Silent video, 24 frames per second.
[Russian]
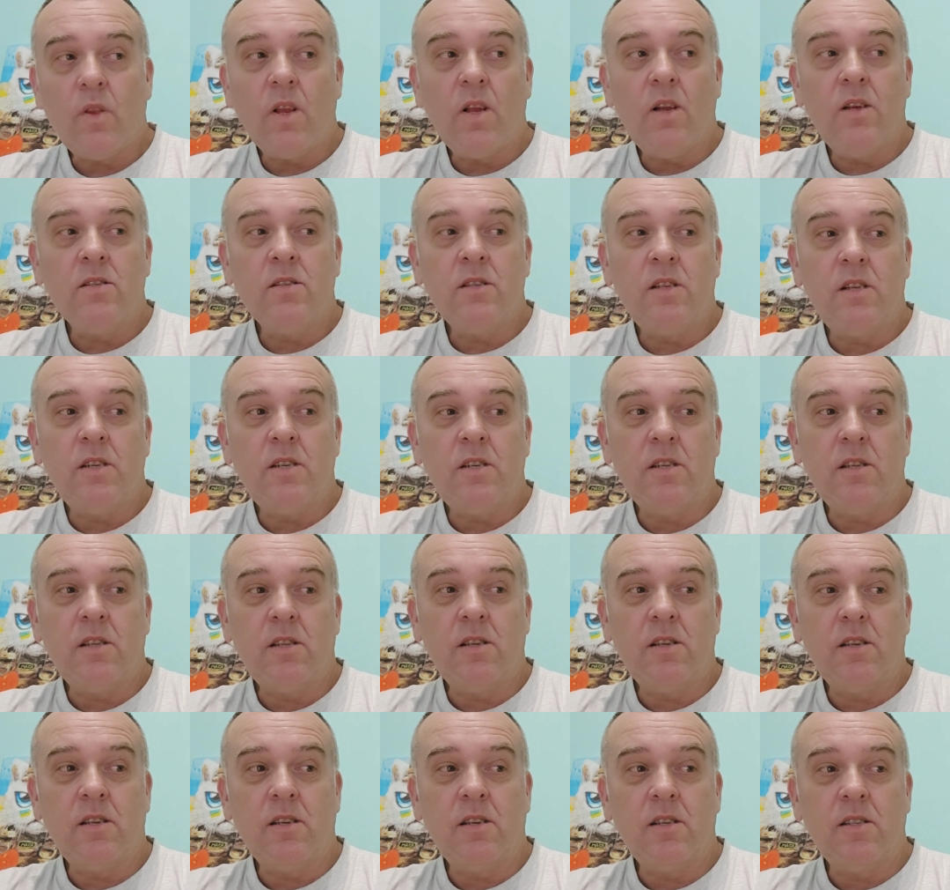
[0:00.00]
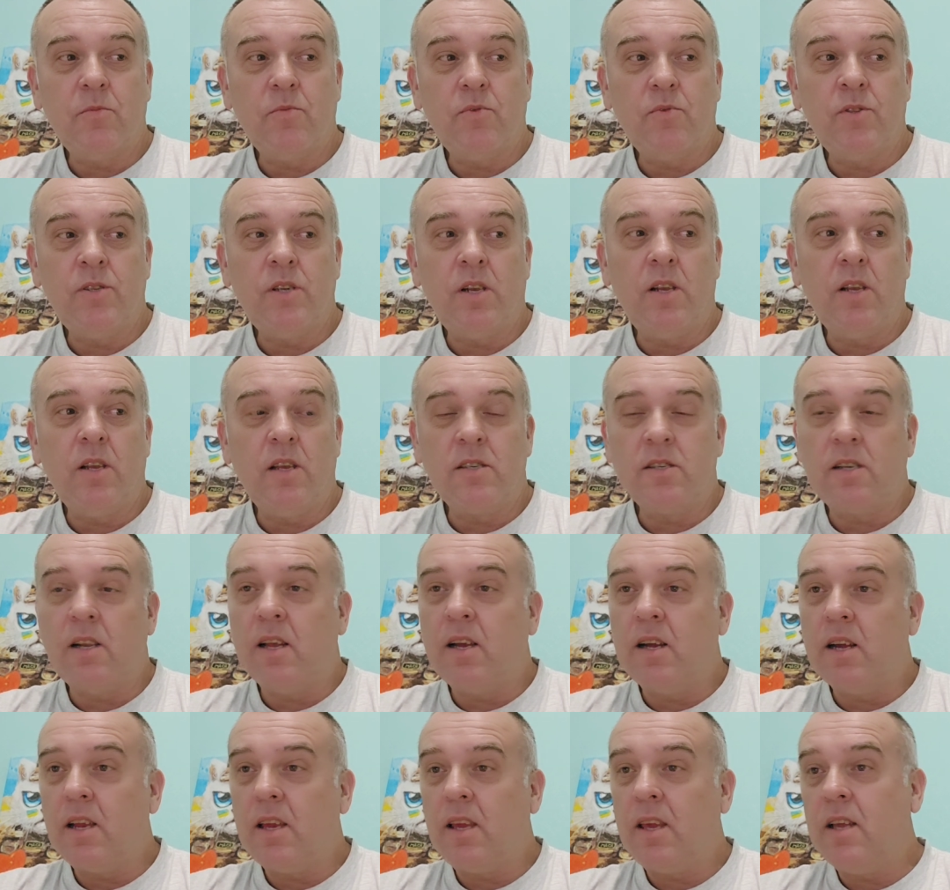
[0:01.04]
Значит, э, запустили
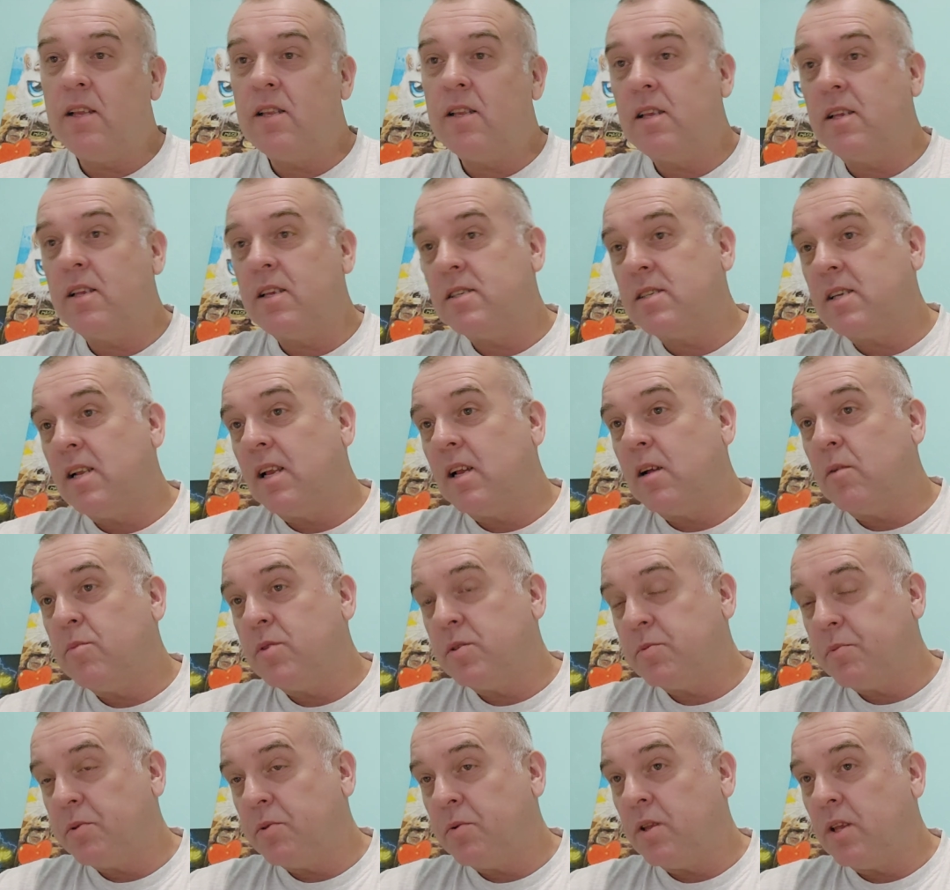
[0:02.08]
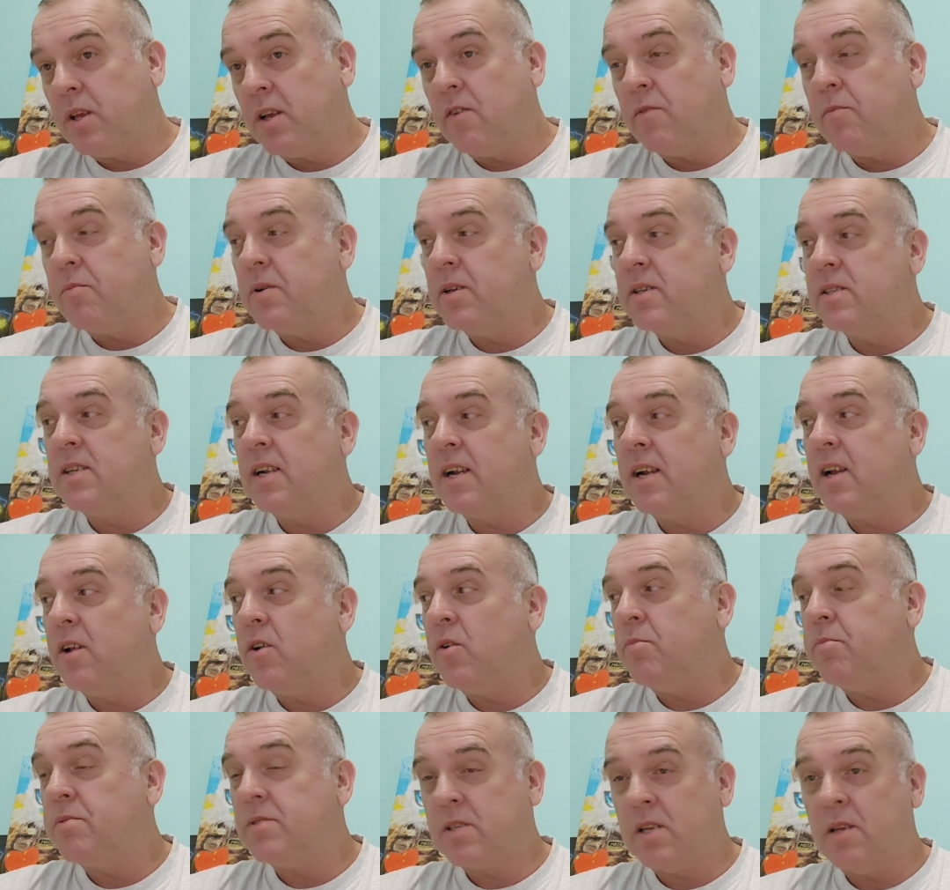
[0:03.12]
несколько ракет и несколько беспилотников по
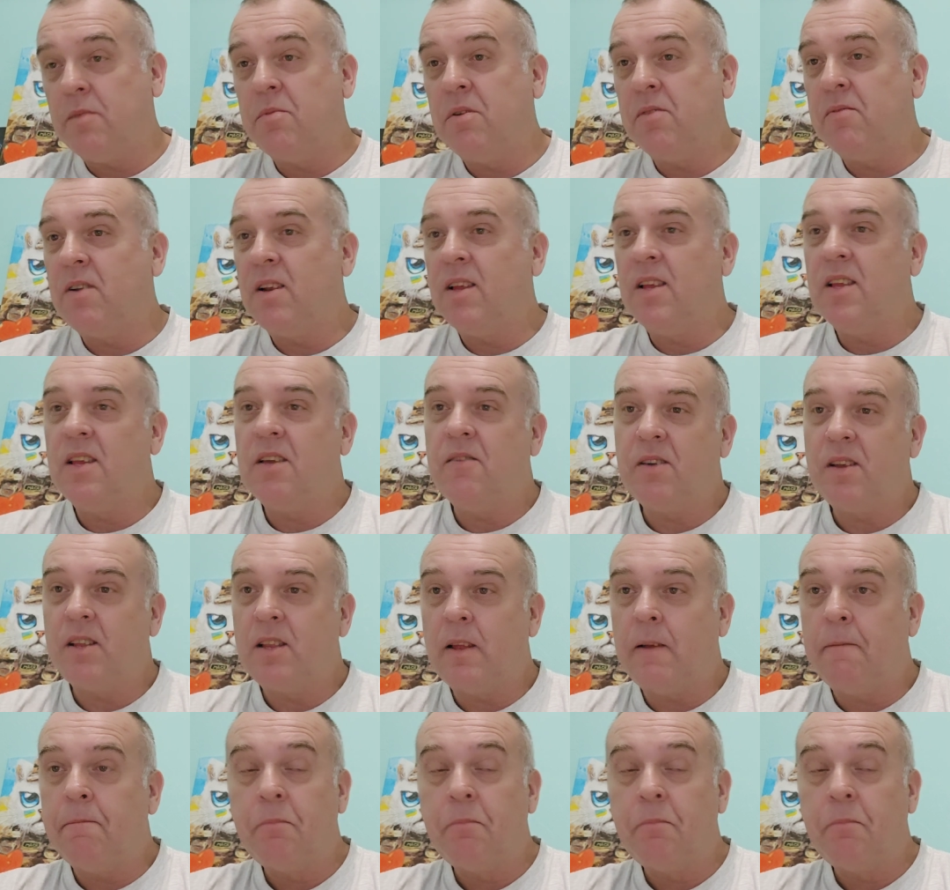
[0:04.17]
Израилю после объявления войны.